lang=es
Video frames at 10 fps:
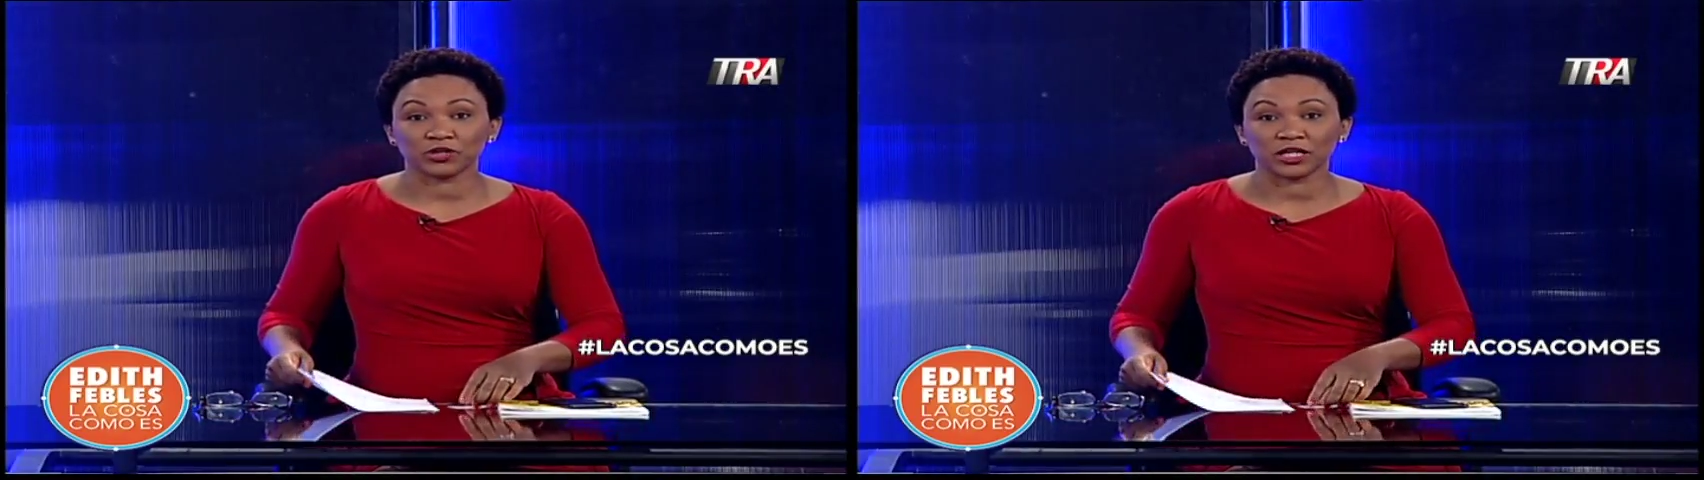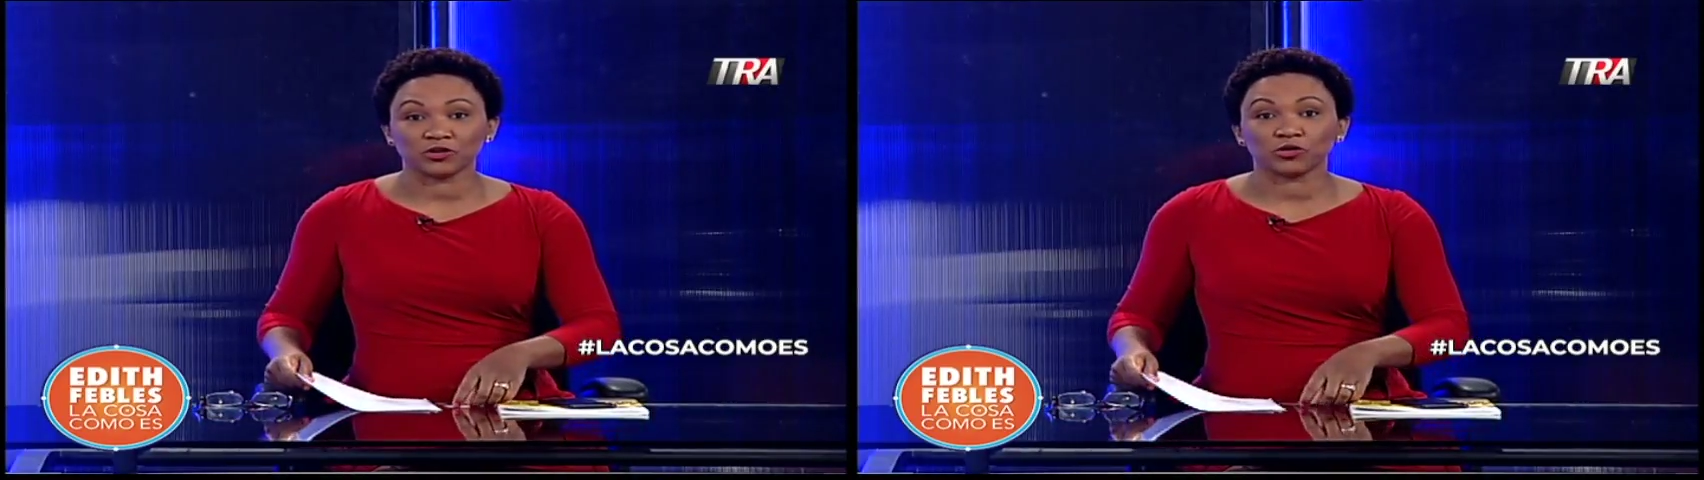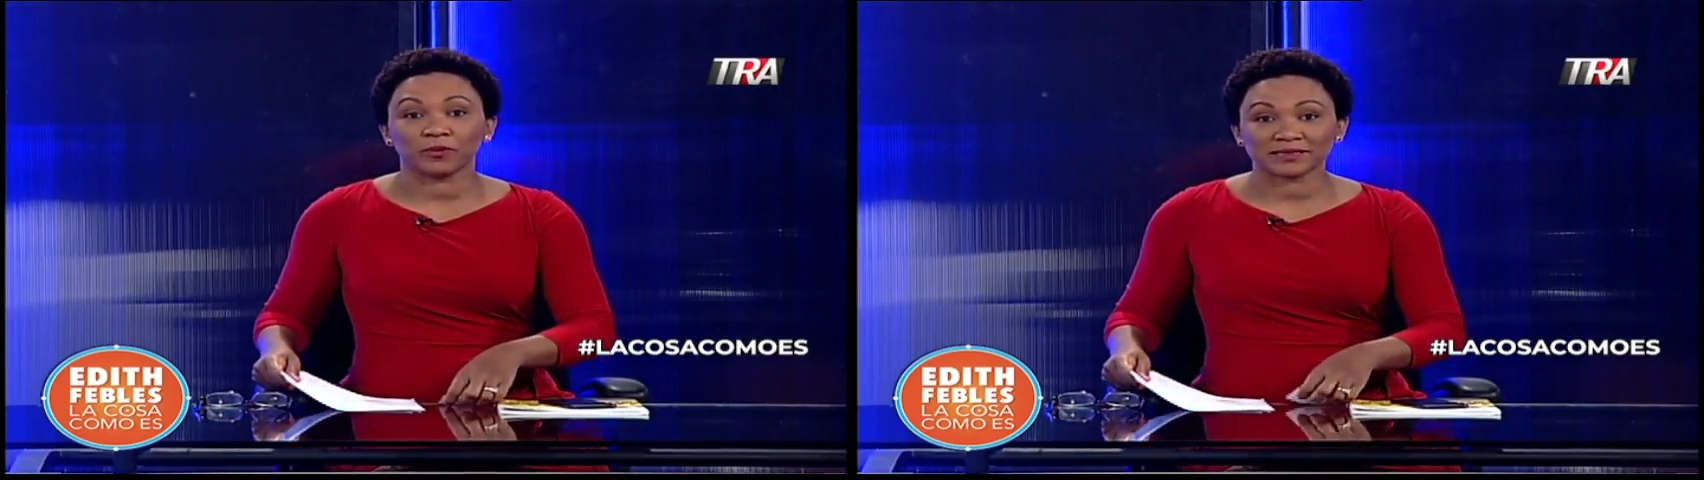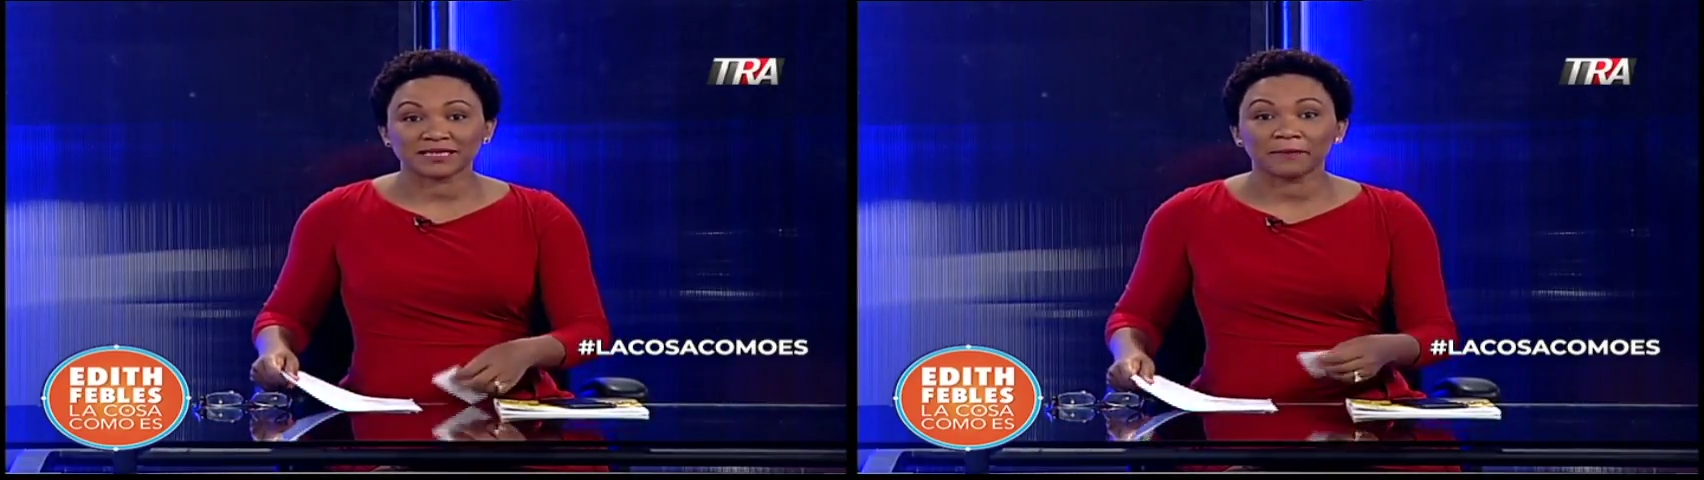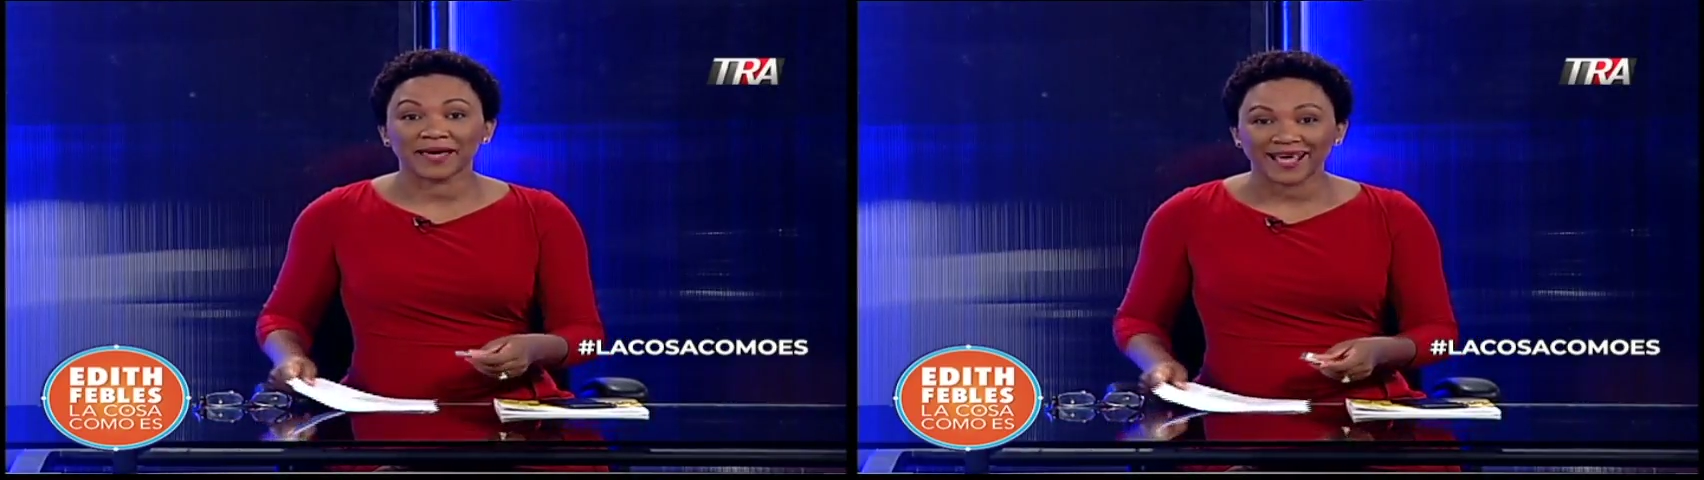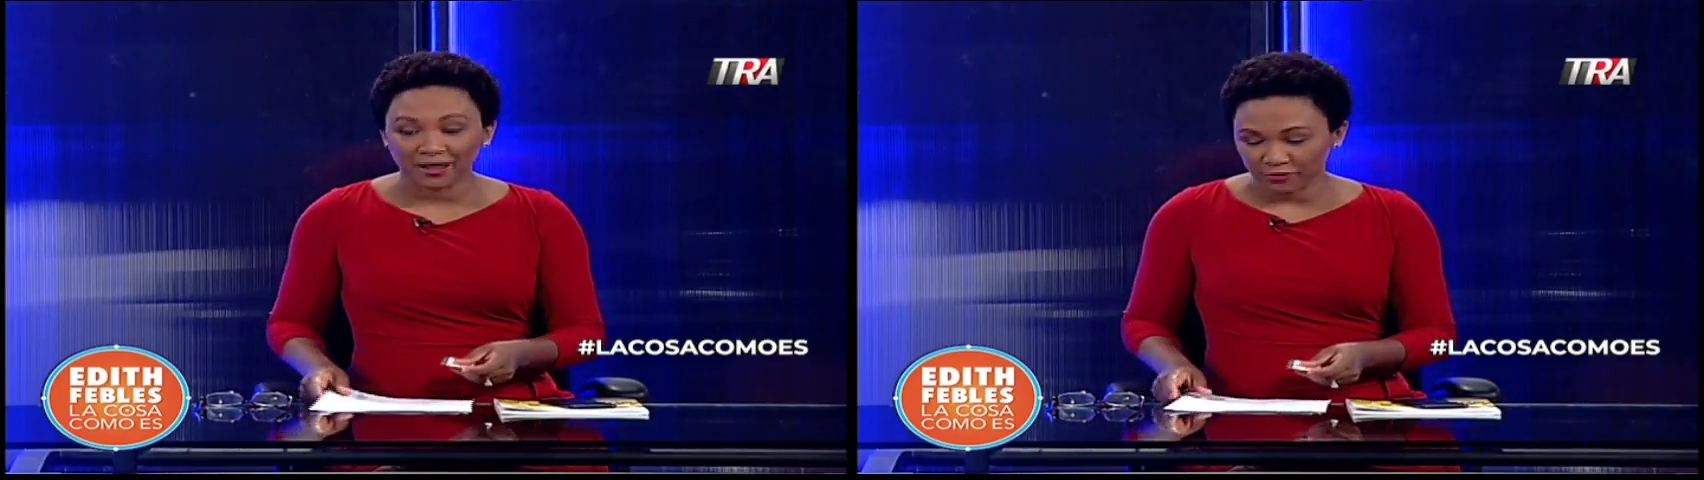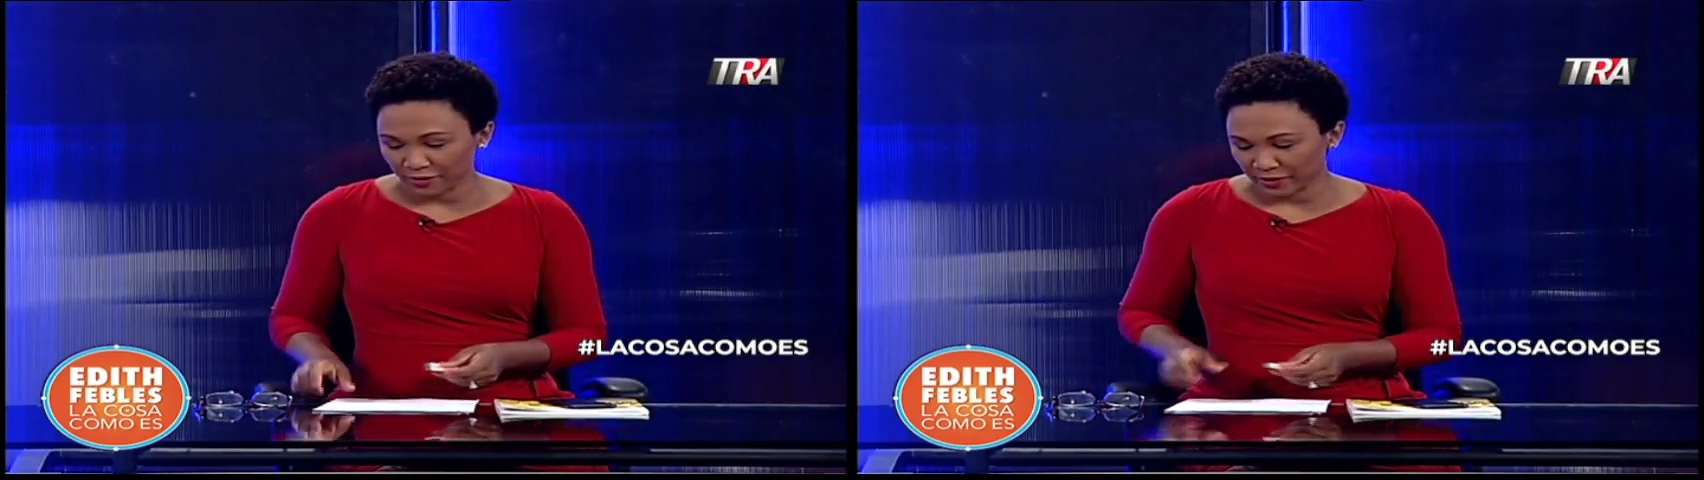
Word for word: contenido lo más apegado